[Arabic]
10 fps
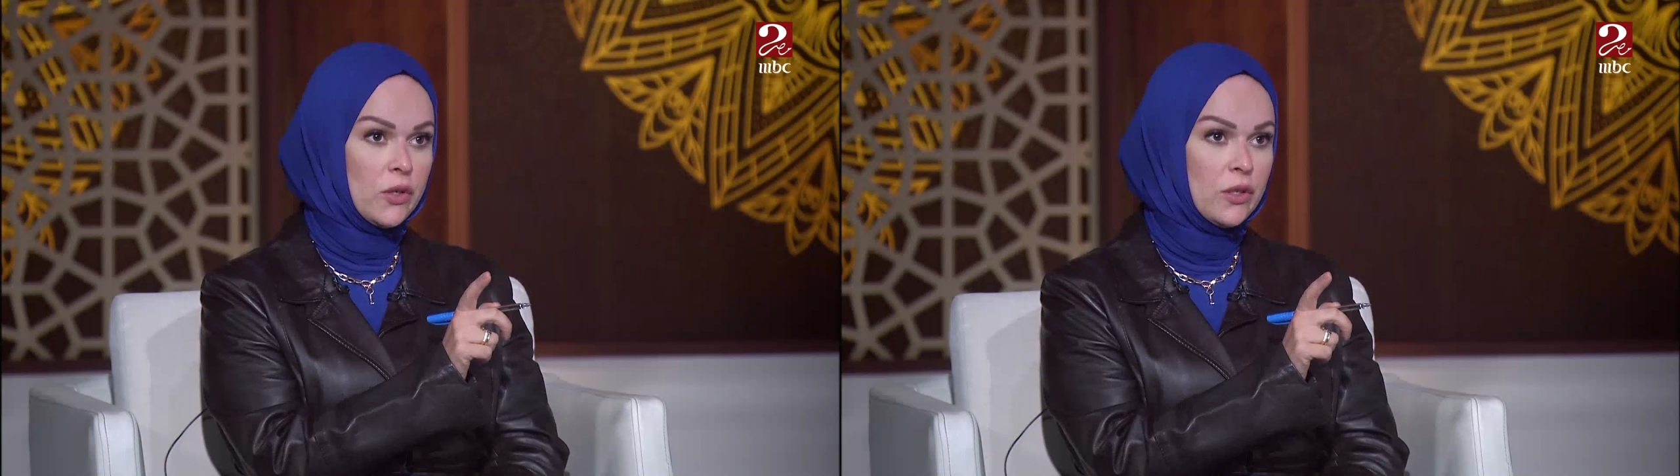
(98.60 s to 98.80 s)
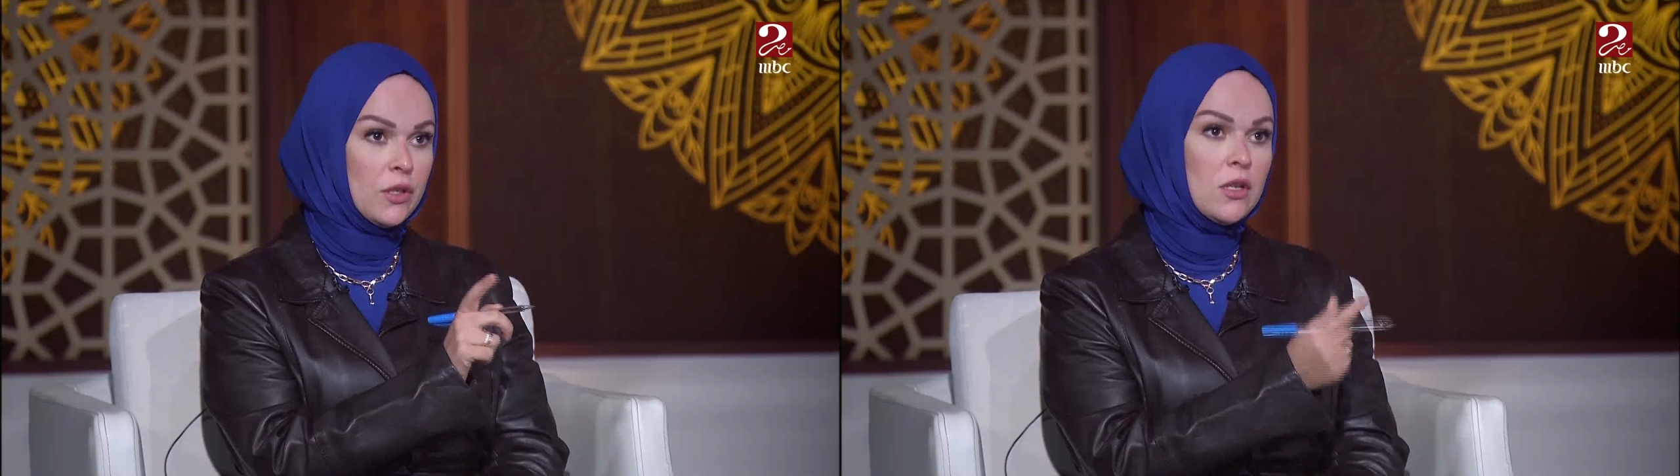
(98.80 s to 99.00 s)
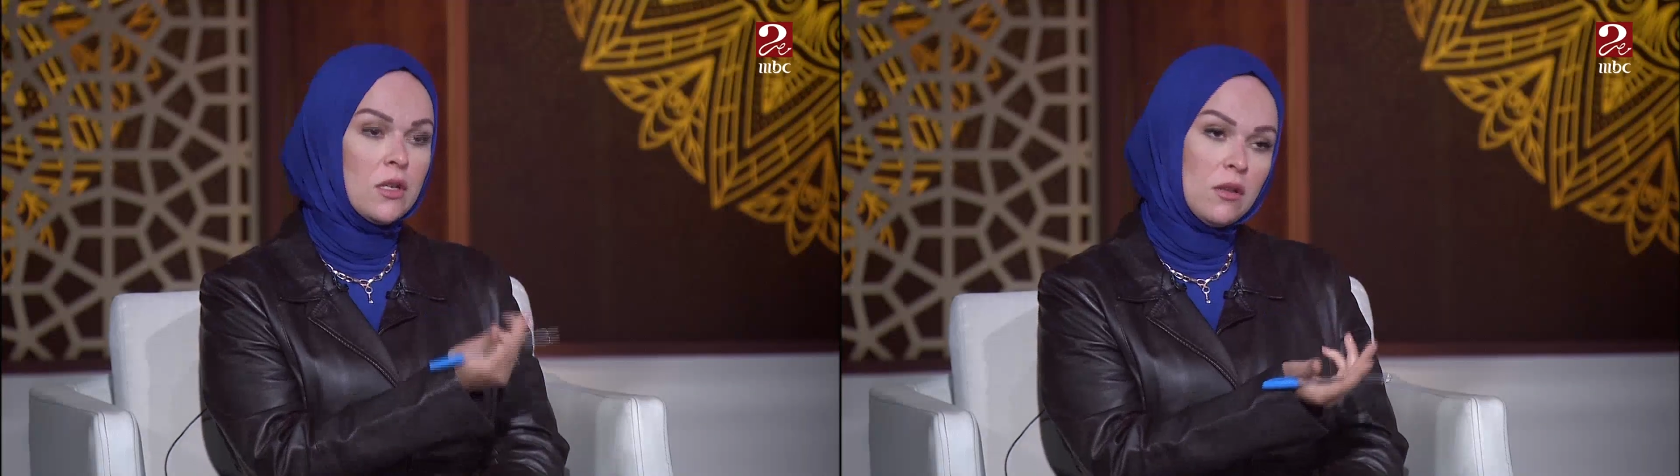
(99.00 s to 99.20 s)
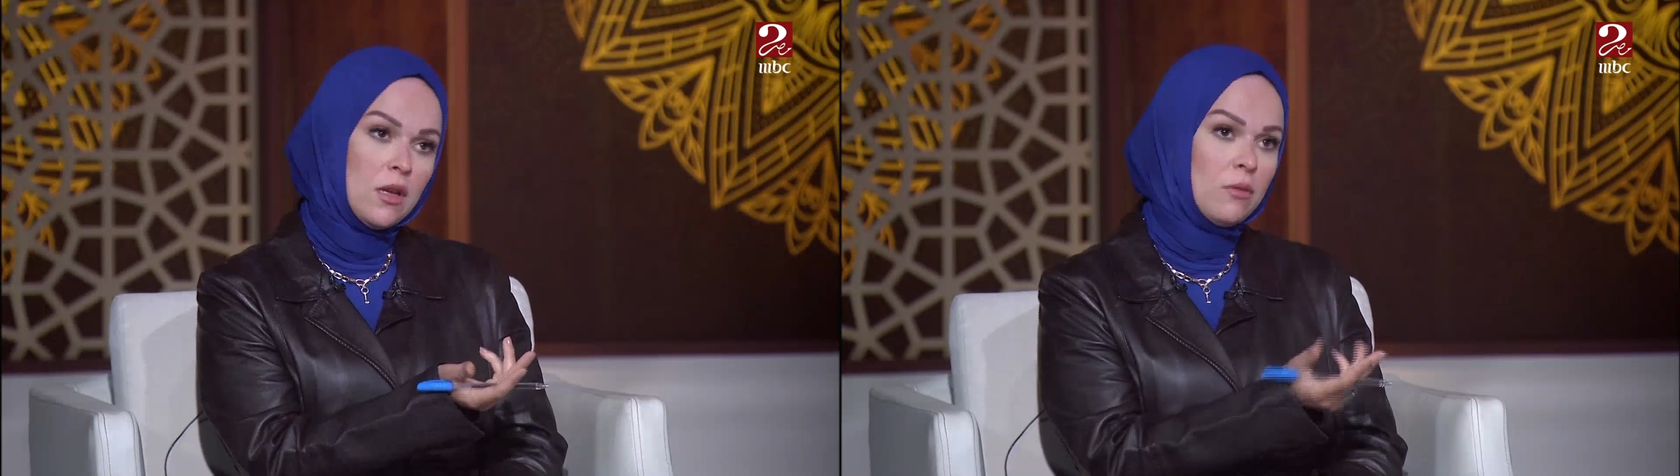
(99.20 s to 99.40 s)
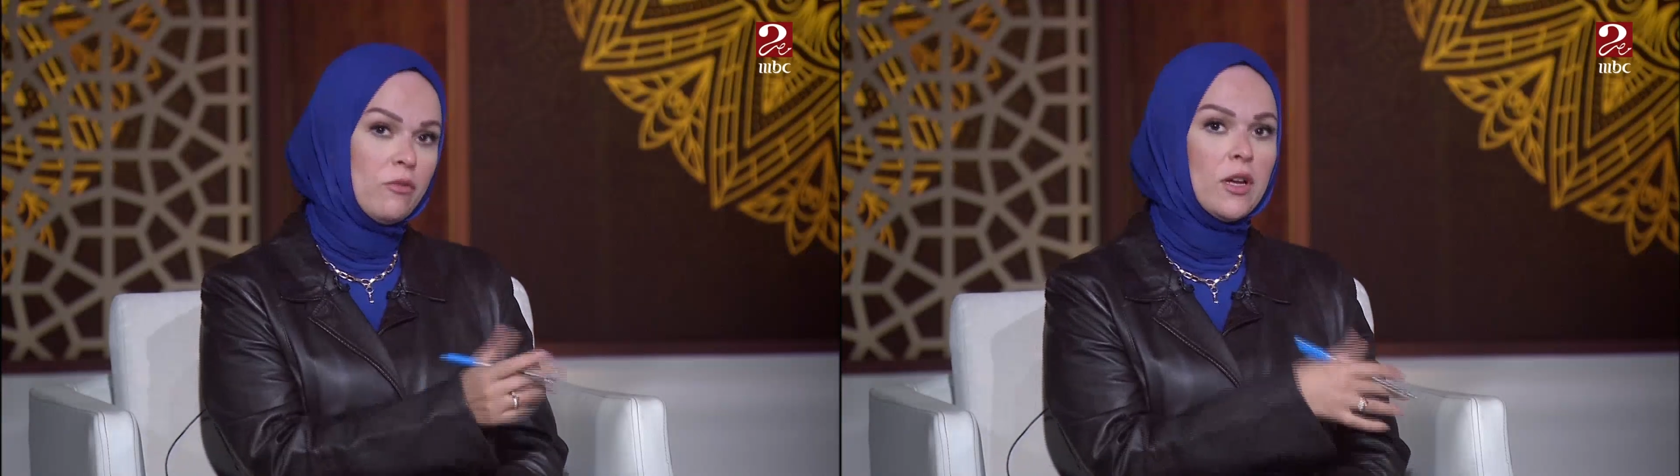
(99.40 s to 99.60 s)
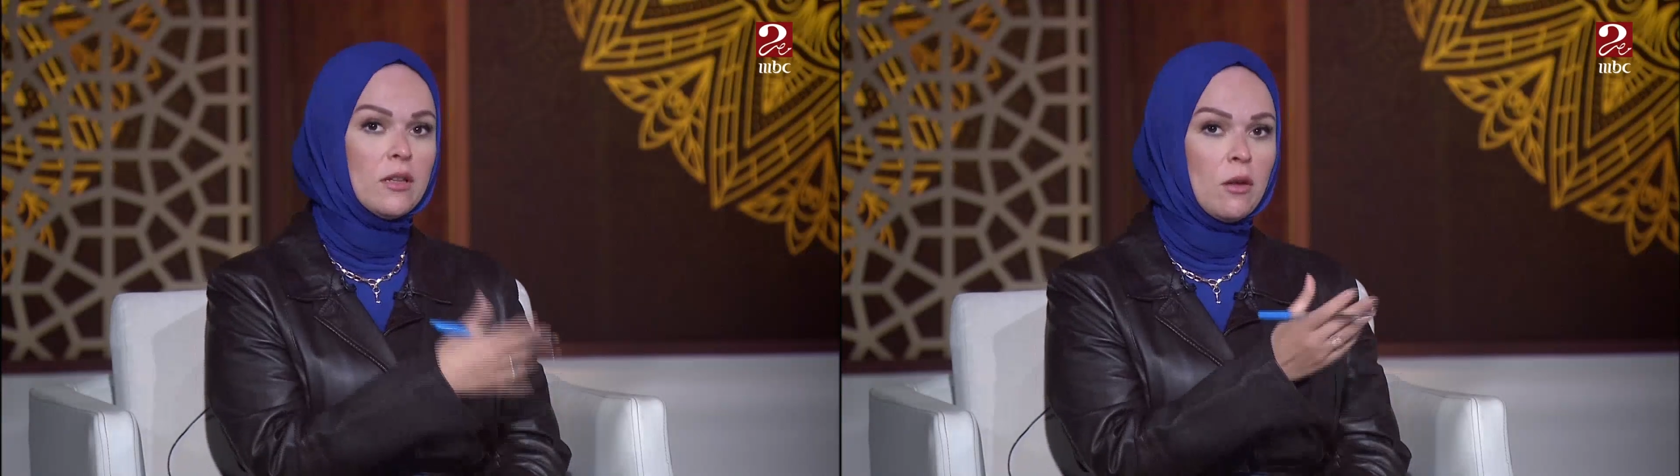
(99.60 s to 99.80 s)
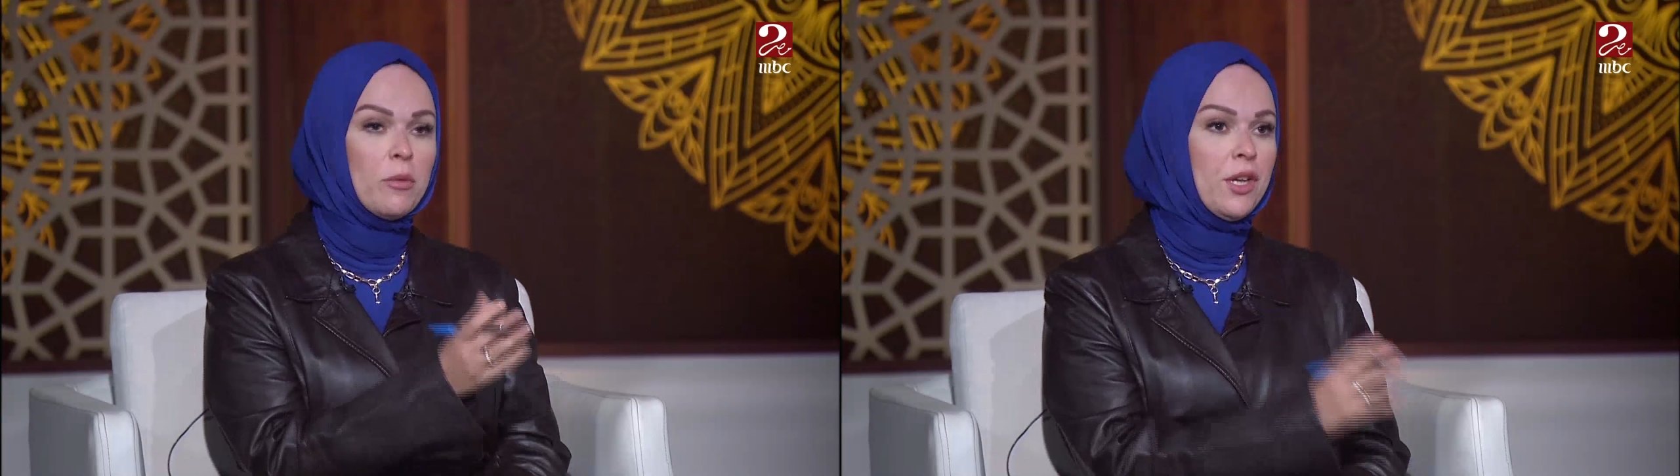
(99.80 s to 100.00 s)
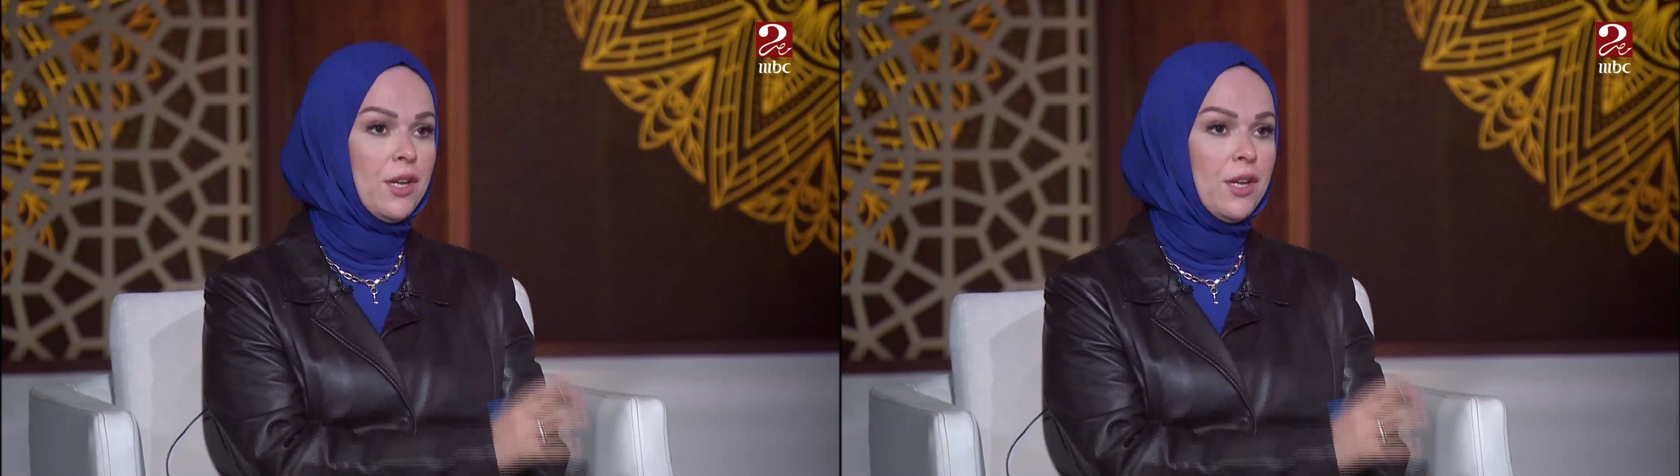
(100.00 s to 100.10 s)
مم. طيب فطبيعي ان